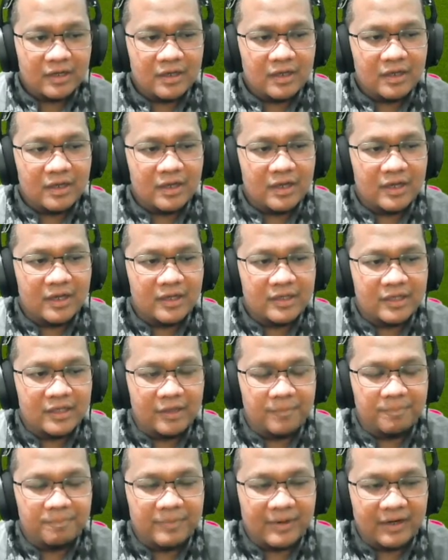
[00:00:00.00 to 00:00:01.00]
Ah,
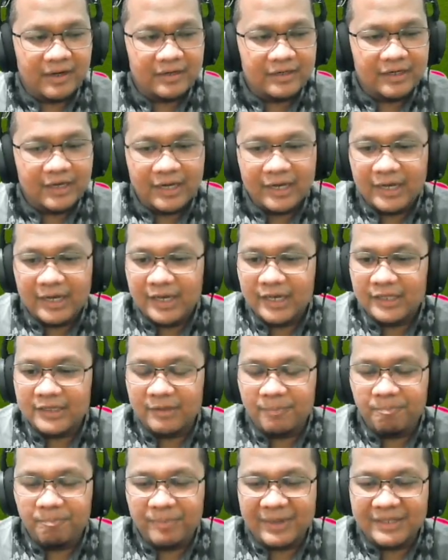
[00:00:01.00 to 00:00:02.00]
kipernya
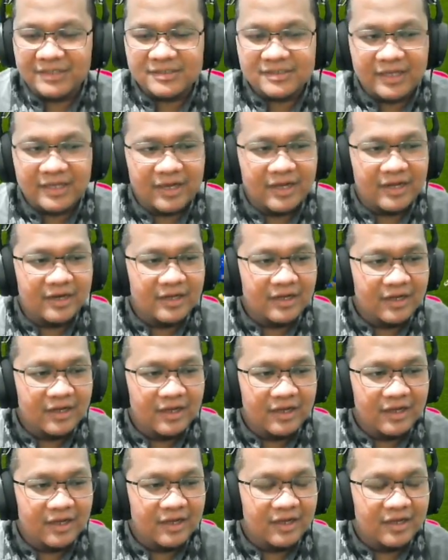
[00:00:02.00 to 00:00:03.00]
tepat
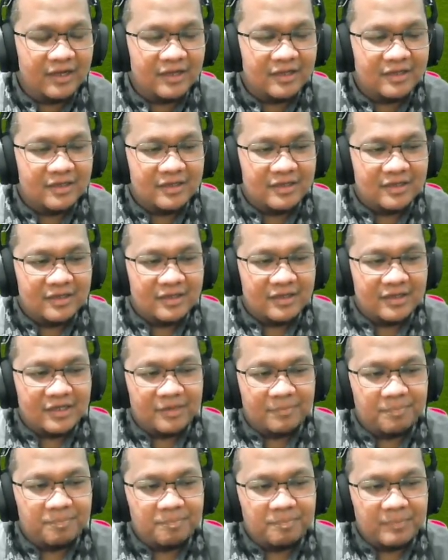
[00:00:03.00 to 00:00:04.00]
sekali ke
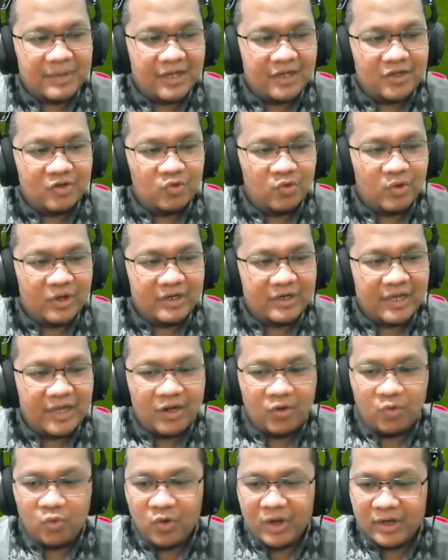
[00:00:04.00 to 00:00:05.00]
pangkuan
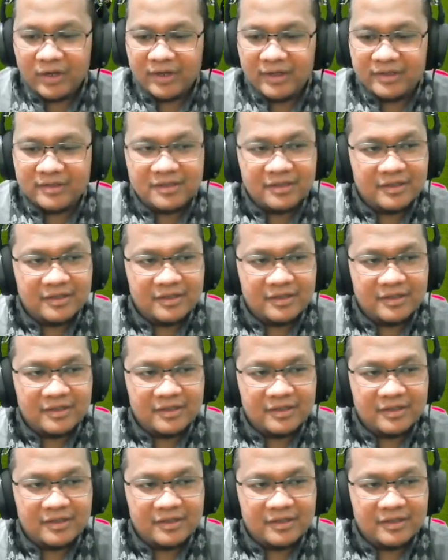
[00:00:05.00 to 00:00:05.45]
Al Waket.